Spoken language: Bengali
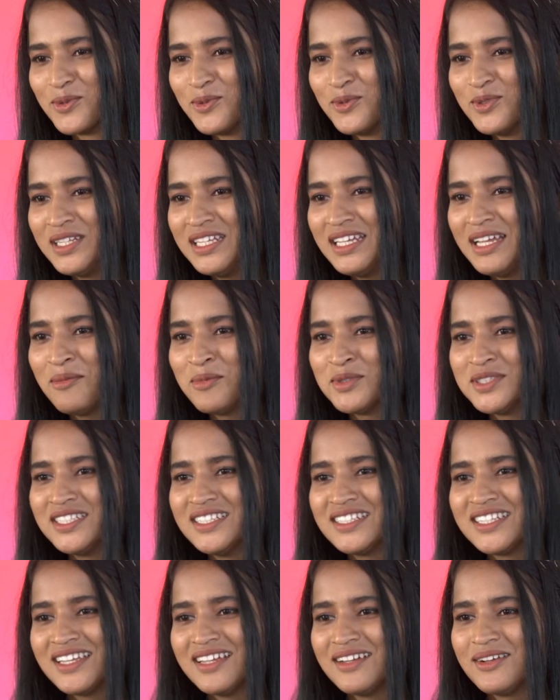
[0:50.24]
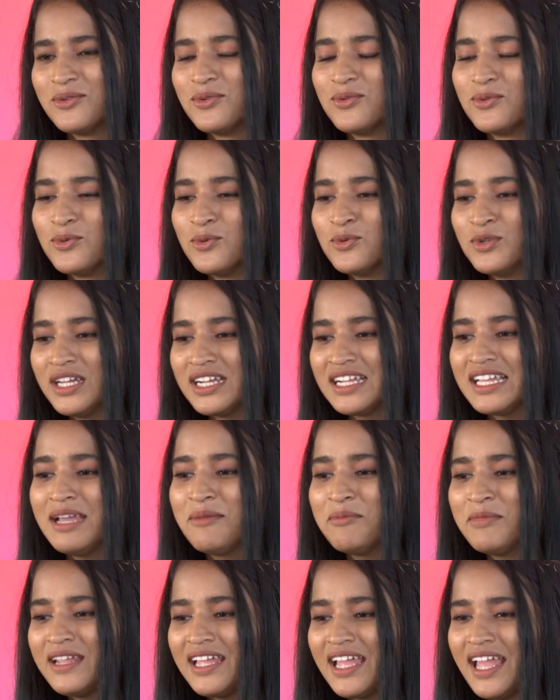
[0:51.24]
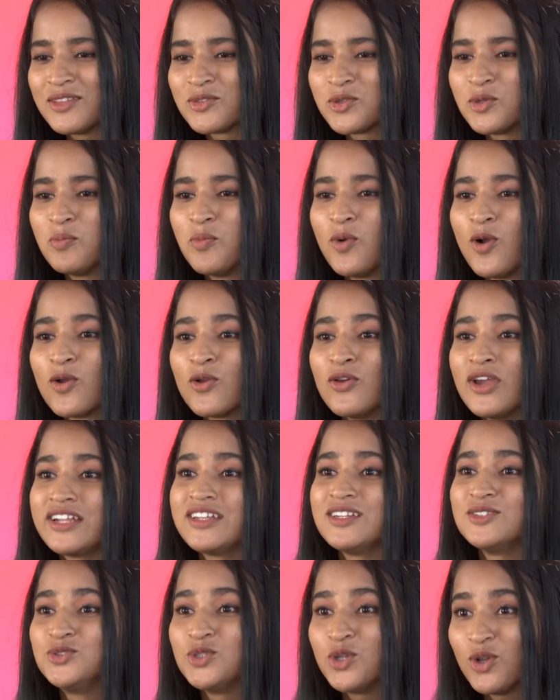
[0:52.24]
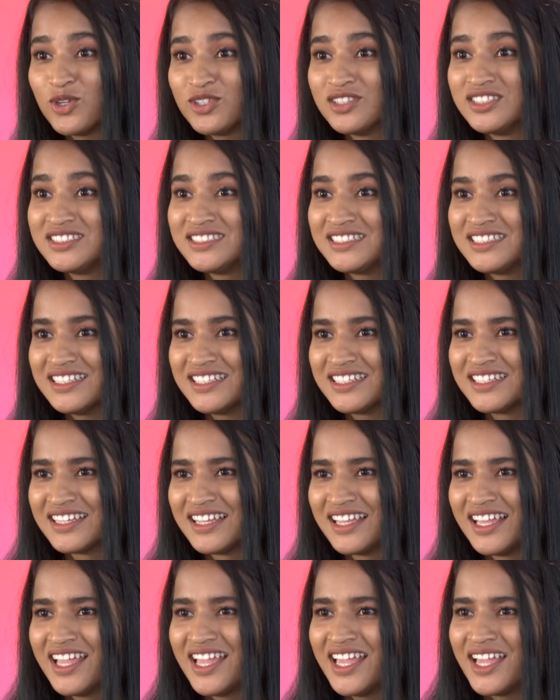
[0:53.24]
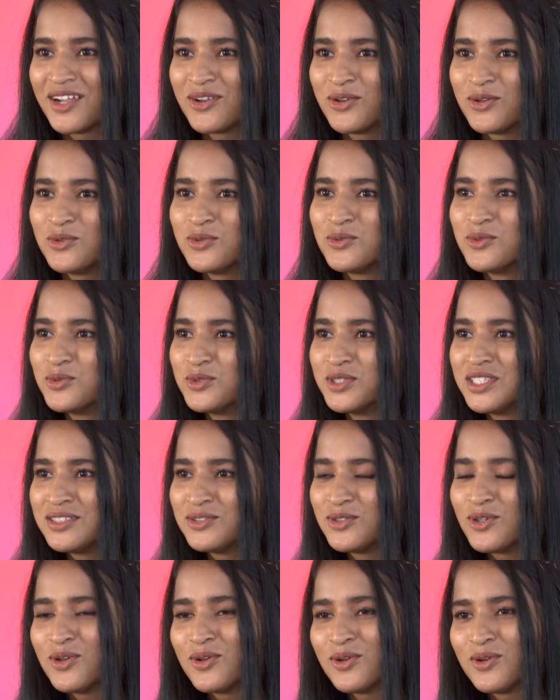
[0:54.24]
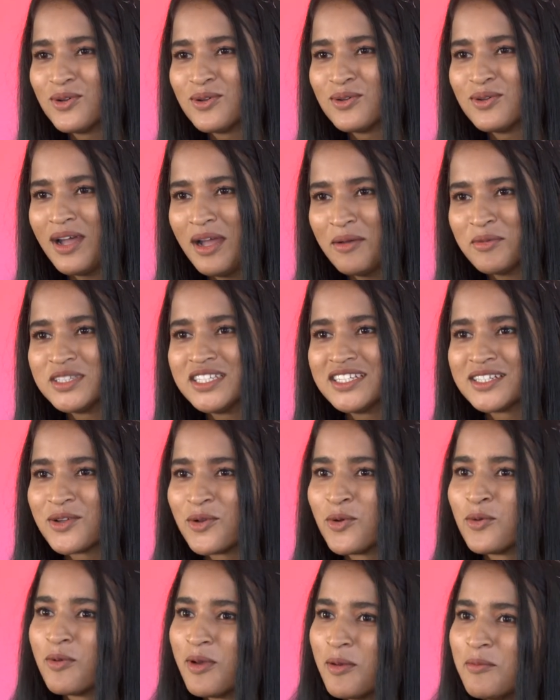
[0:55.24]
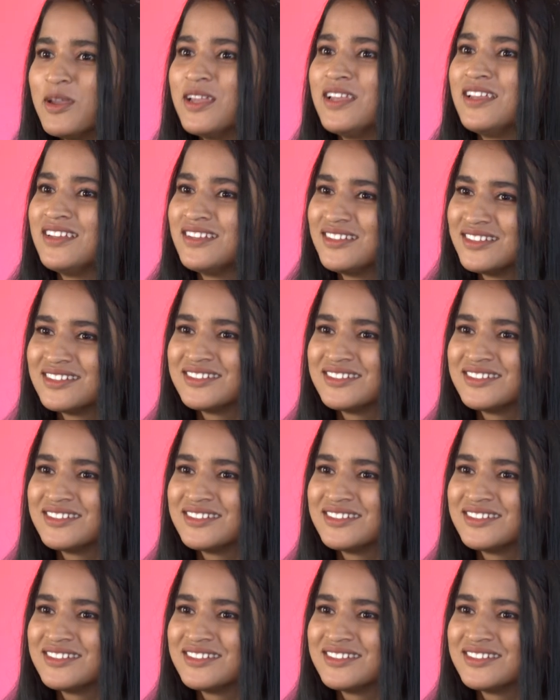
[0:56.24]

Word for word: উনি আমাদেরকে ওনাকে আমরা এত বড় একটা জয় দিছি এখন উনি তো আমাদেরকে ওভাবেই